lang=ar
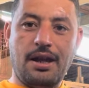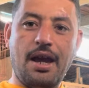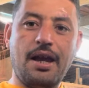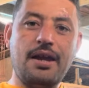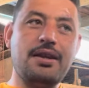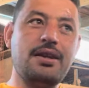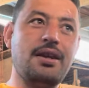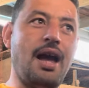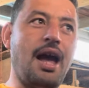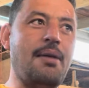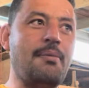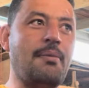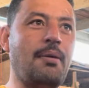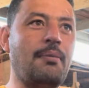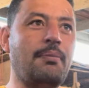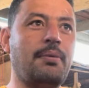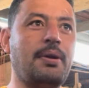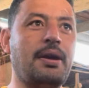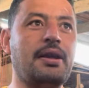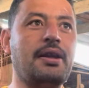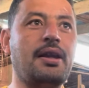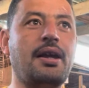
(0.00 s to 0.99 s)
اي
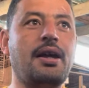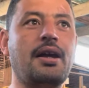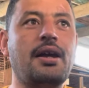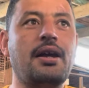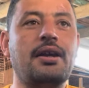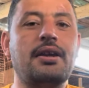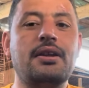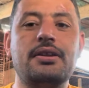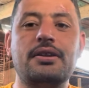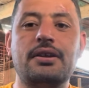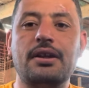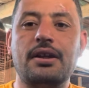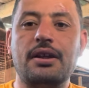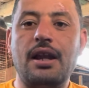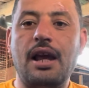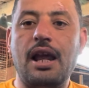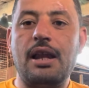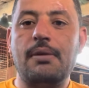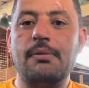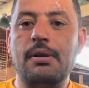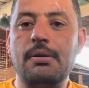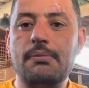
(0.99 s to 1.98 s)
حمام كده اه يطير
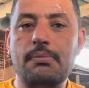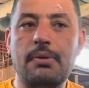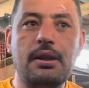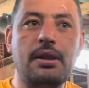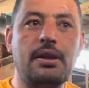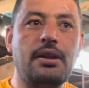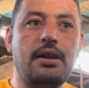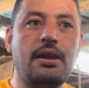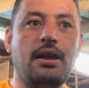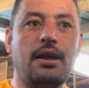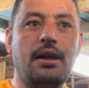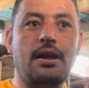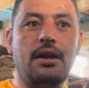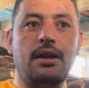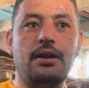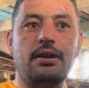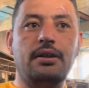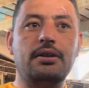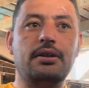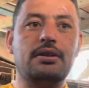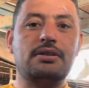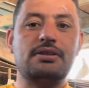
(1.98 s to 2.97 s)
على بال ما
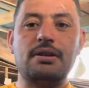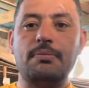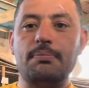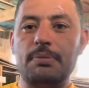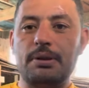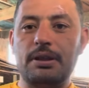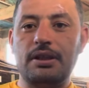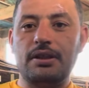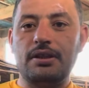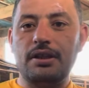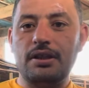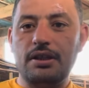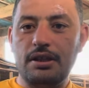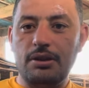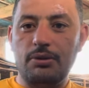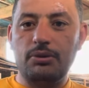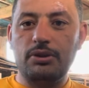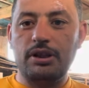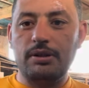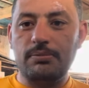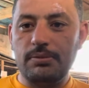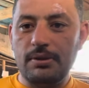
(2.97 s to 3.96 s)
نظبط الدنيا
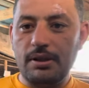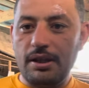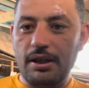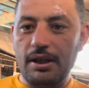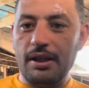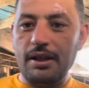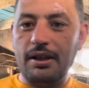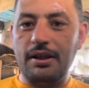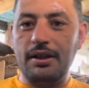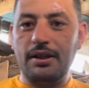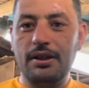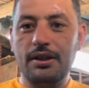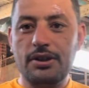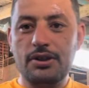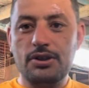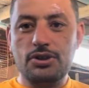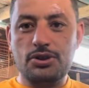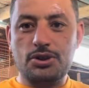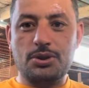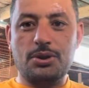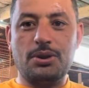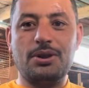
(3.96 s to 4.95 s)
ونجيب لنا اه
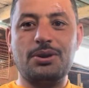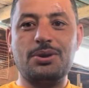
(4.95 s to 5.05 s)
شويه